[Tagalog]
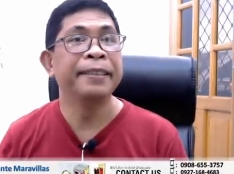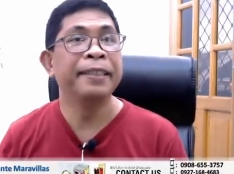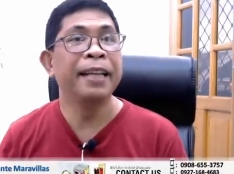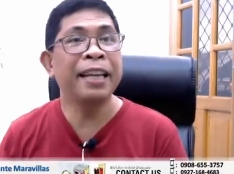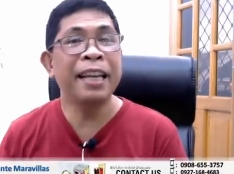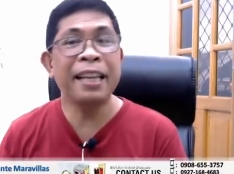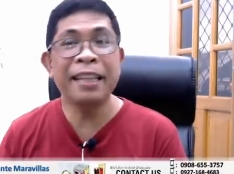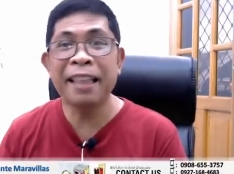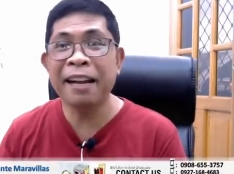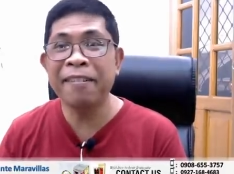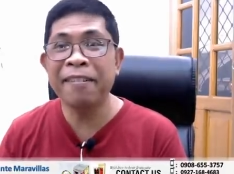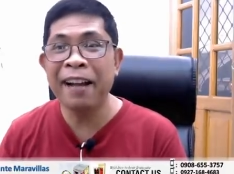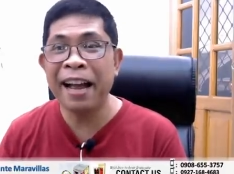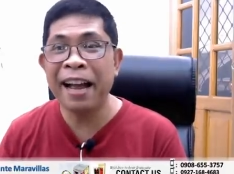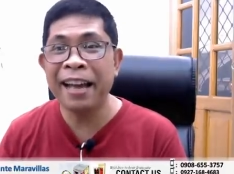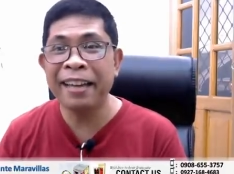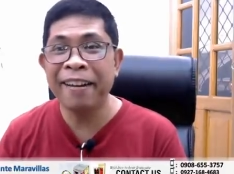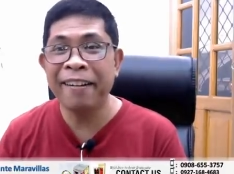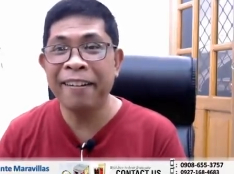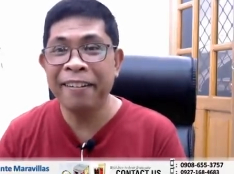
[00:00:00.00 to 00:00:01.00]
Nakita ko
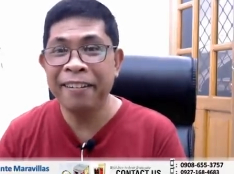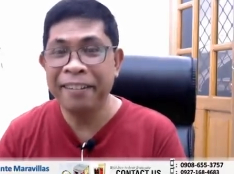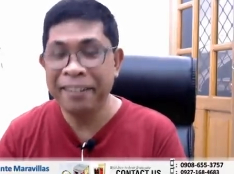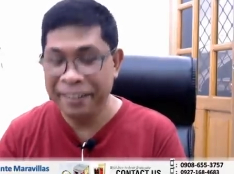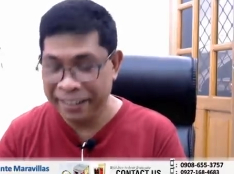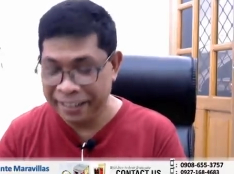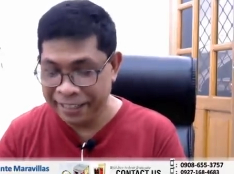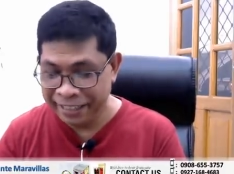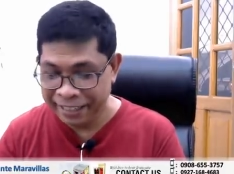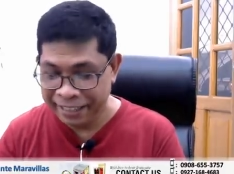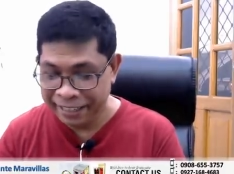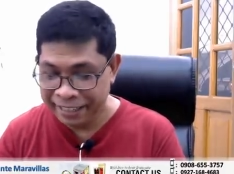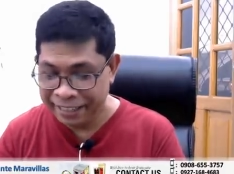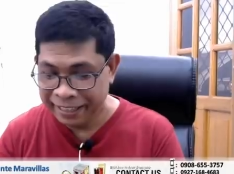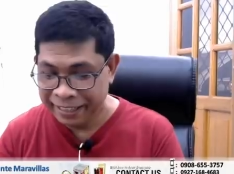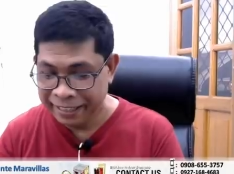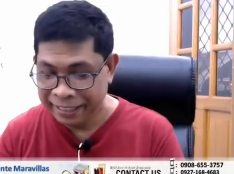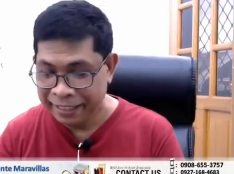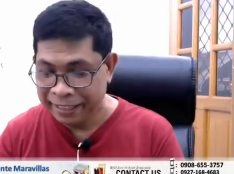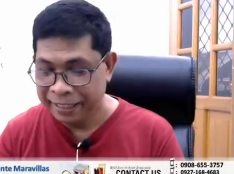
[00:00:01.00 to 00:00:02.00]
nga yon.
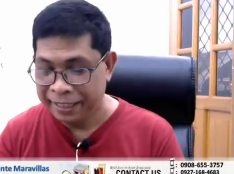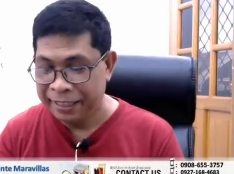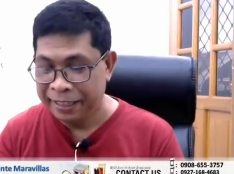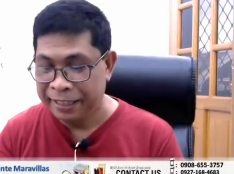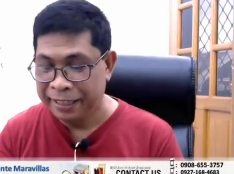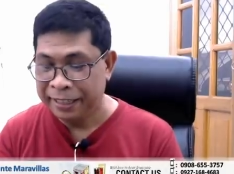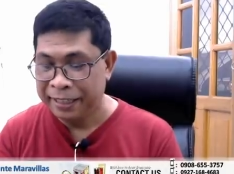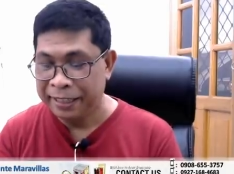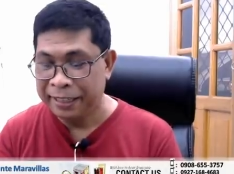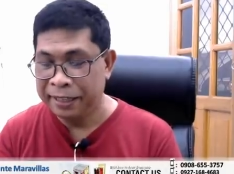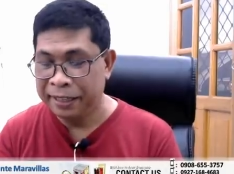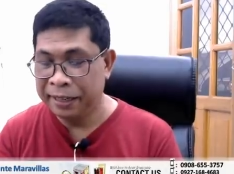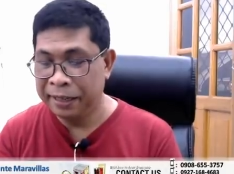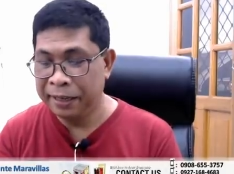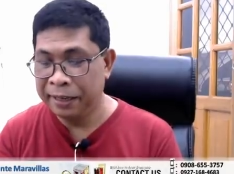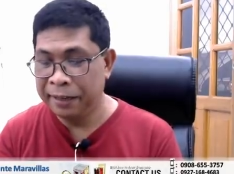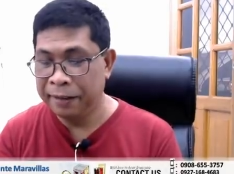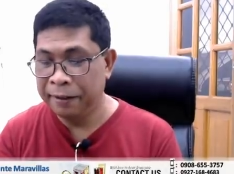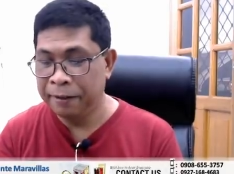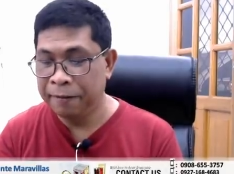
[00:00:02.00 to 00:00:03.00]

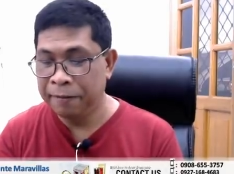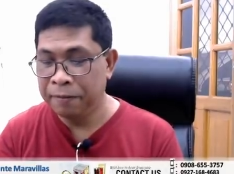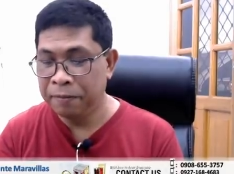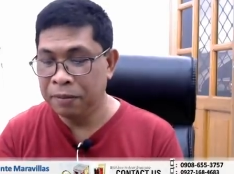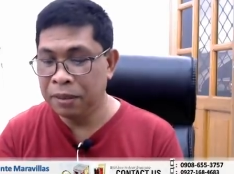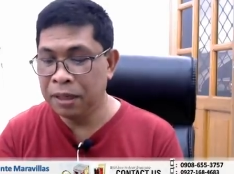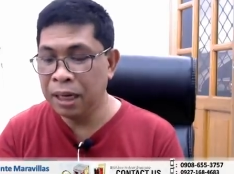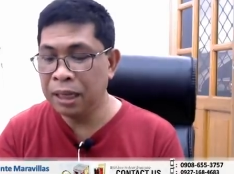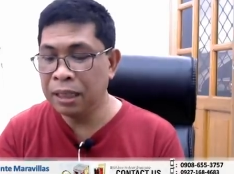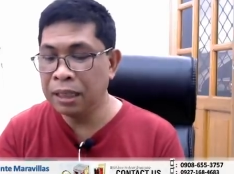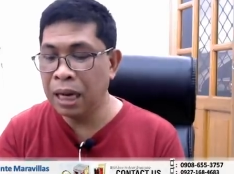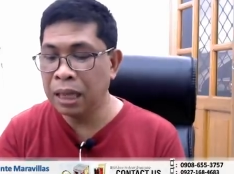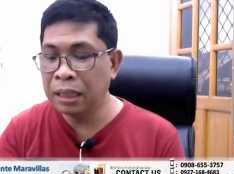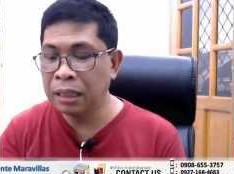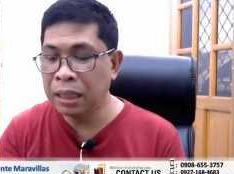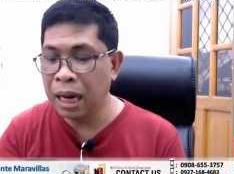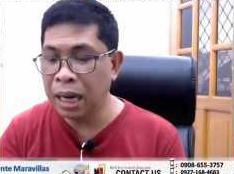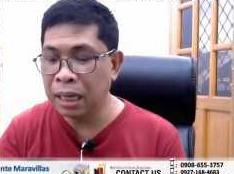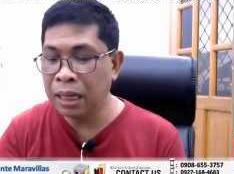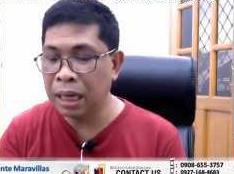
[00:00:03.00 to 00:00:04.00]
Uh,
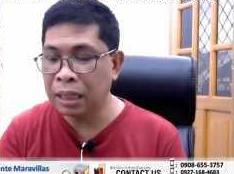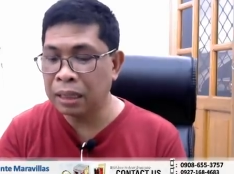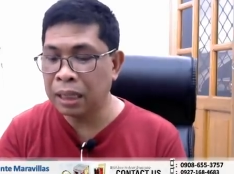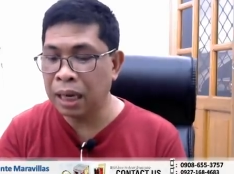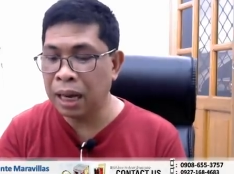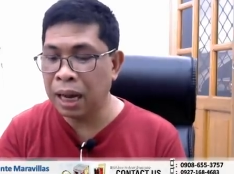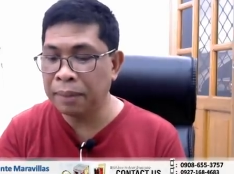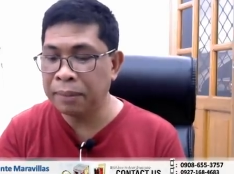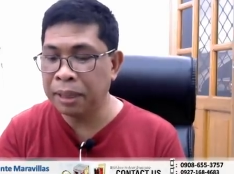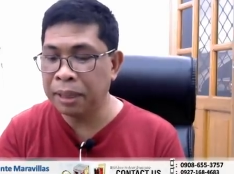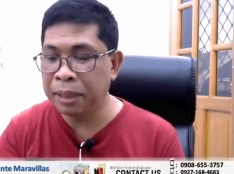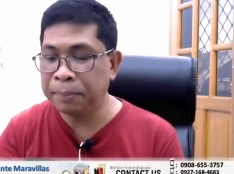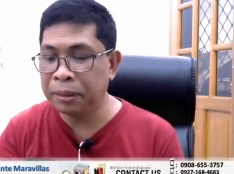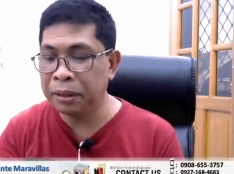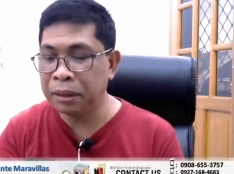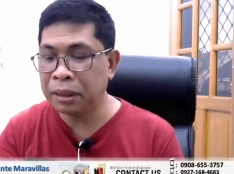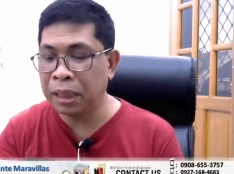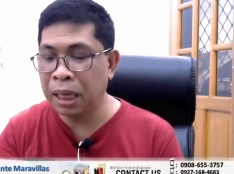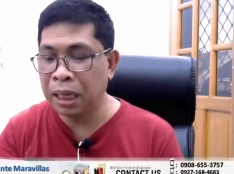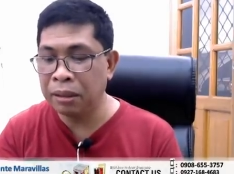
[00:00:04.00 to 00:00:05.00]
Nilda Andaya, salamat
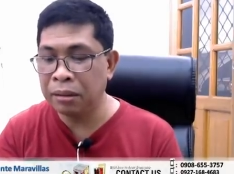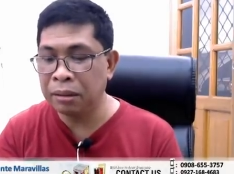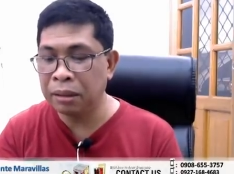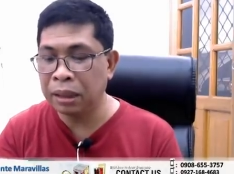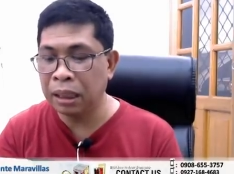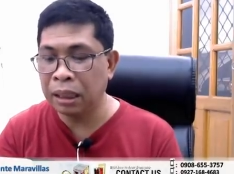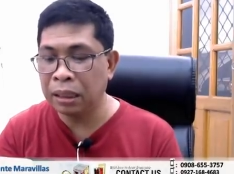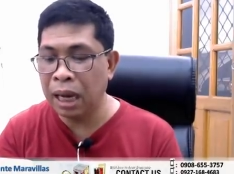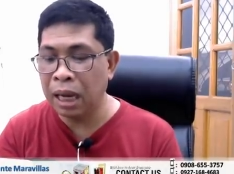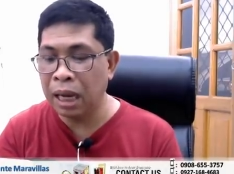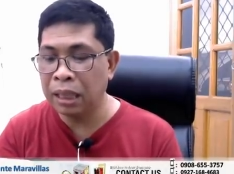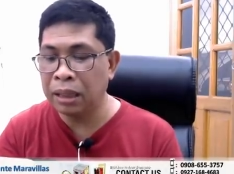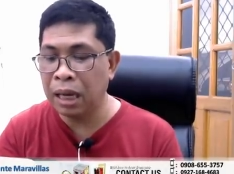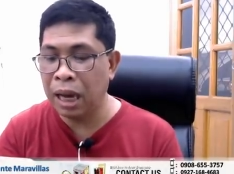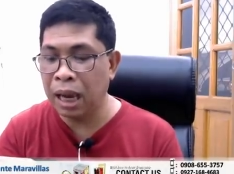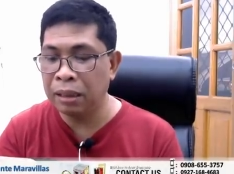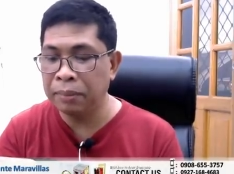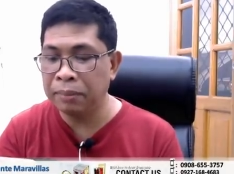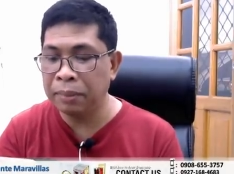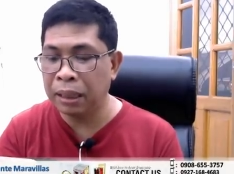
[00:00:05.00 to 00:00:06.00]
po sa inyo, Sir Dan,
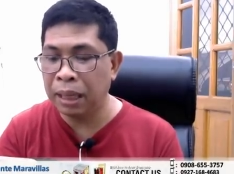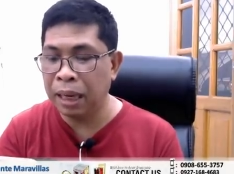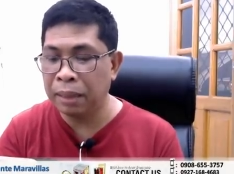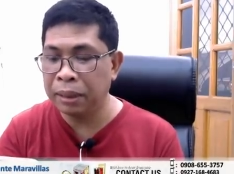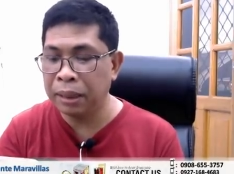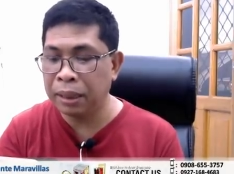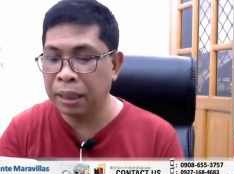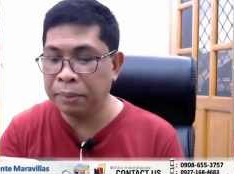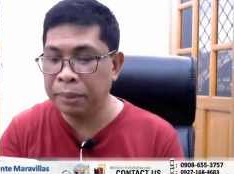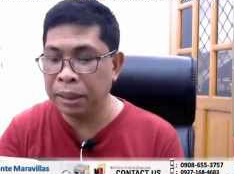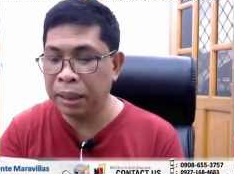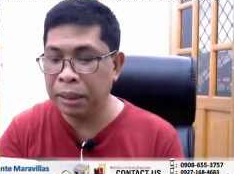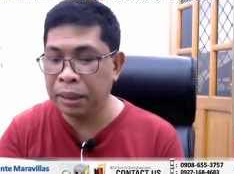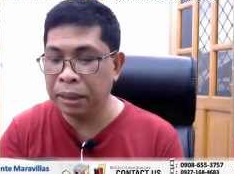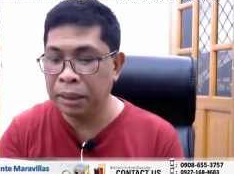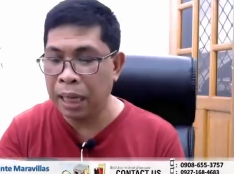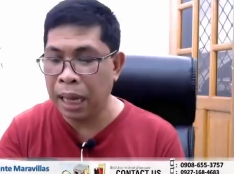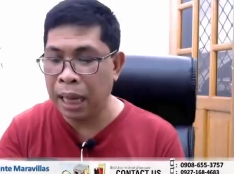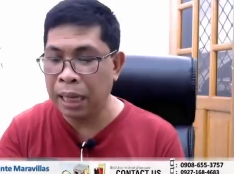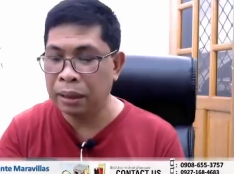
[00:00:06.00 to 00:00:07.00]
dahil marami
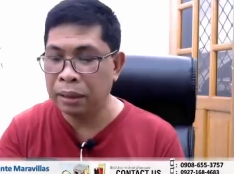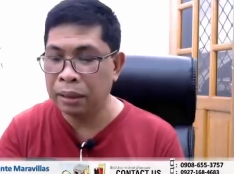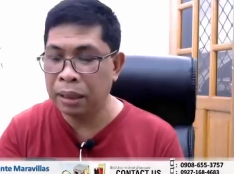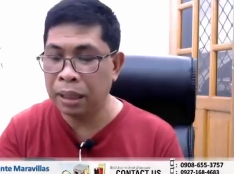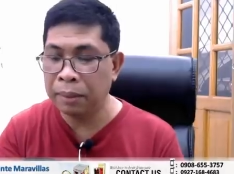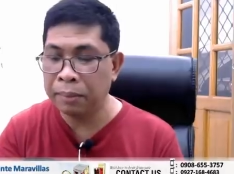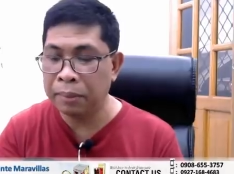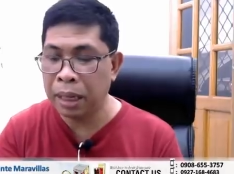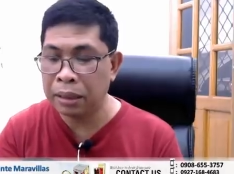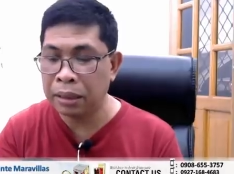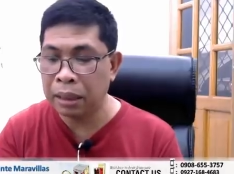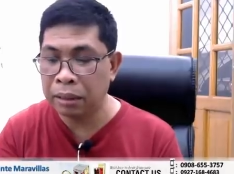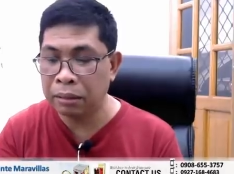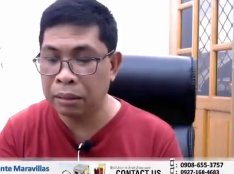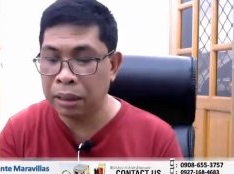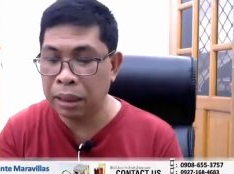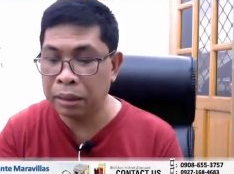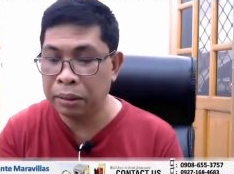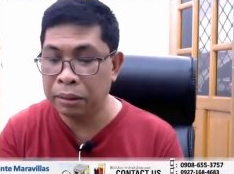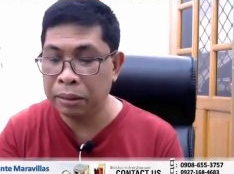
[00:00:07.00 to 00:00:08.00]
kaming... Ay, nabasa
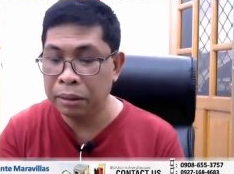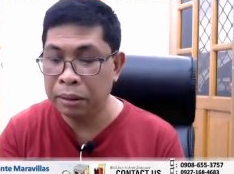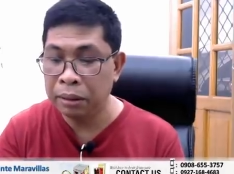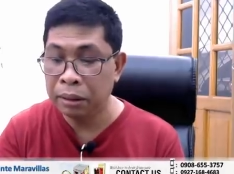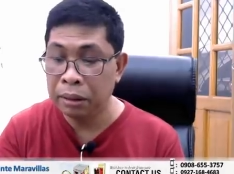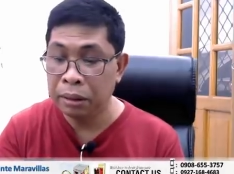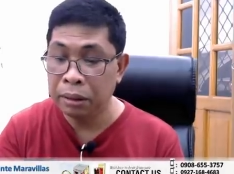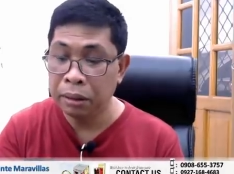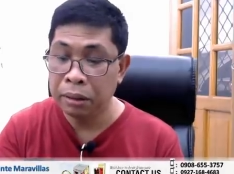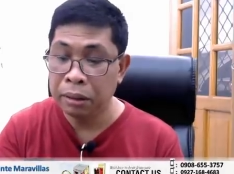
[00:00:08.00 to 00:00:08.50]
ko na yon.